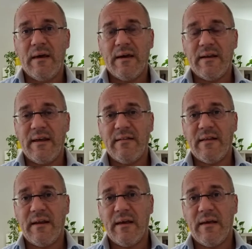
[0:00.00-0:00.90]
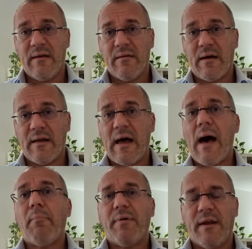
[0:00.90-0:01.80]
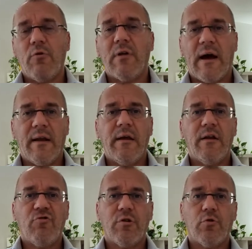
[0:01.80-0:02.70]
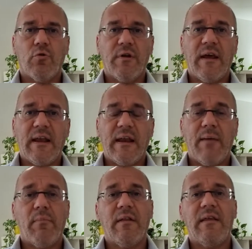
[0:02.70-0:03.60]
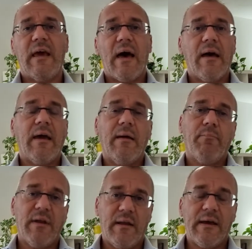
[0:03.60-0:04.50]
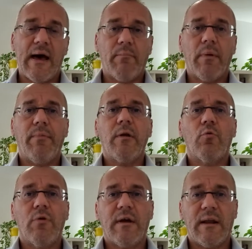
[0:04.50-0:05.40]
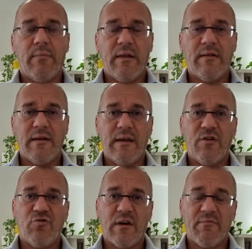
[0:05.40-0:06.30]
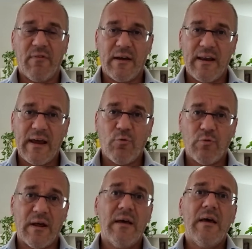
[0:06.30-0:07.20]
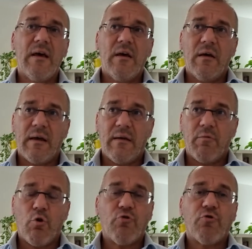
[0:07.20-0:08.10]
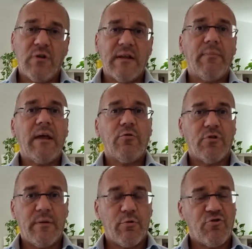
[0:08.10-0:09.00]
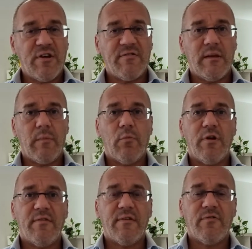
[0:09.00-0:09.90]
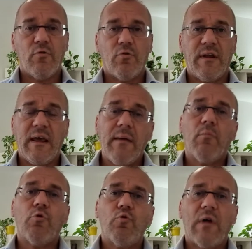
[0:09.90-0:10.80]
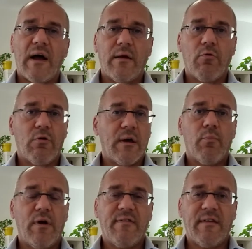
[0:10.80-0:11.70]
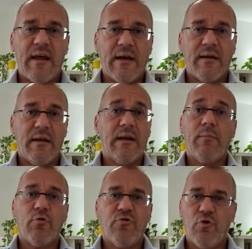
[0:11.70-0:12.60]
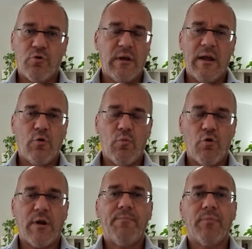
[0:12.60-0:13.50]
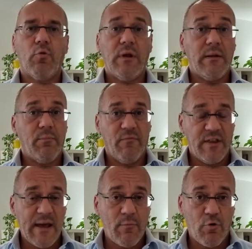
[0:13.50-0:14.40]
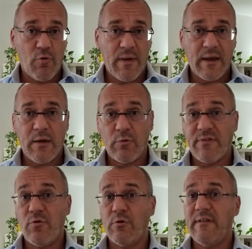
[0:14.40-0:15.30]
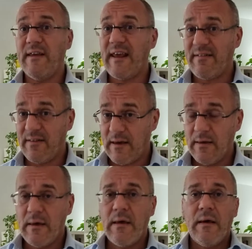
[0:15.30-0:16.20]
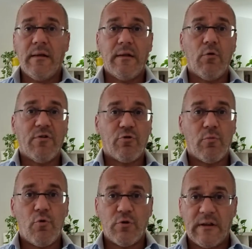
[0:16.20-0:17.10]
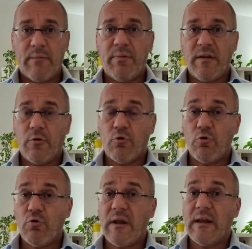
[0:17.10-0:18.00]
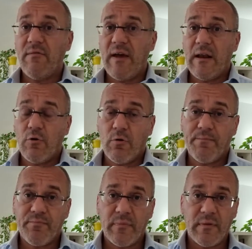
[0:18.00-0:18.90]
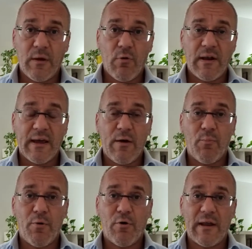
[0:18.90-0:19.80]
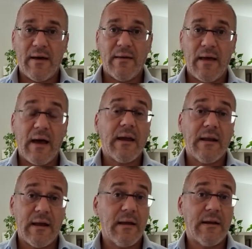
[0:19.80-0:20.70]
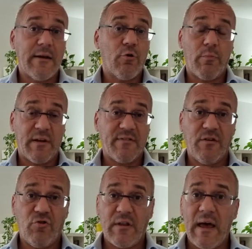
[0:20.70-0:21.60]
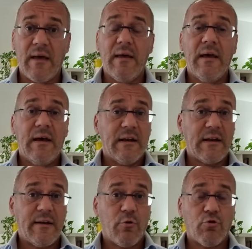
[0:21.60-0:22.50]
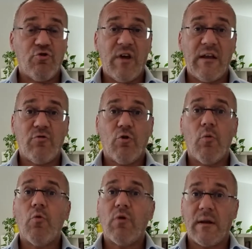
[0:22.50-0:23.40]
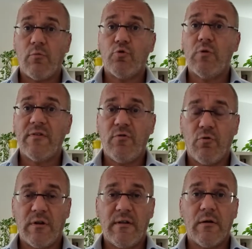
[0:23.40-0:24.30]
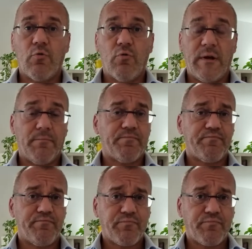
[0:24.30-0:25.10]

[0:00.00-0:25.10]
rendere up regolare i recettori NMDA e per il GABA, per cui chiaramente riesce a creare un eh, consolidamento dei processi di memorizzazione e modulare quello che può essere anche le emozioni e l'umore. Quindi vediamo come anche un'azione diretta di questo ormone del pregnenolone a livello di quella che è un po' la, anche la, la, neuroplasticità, la neurogenesi o comunque la modulazione di alcune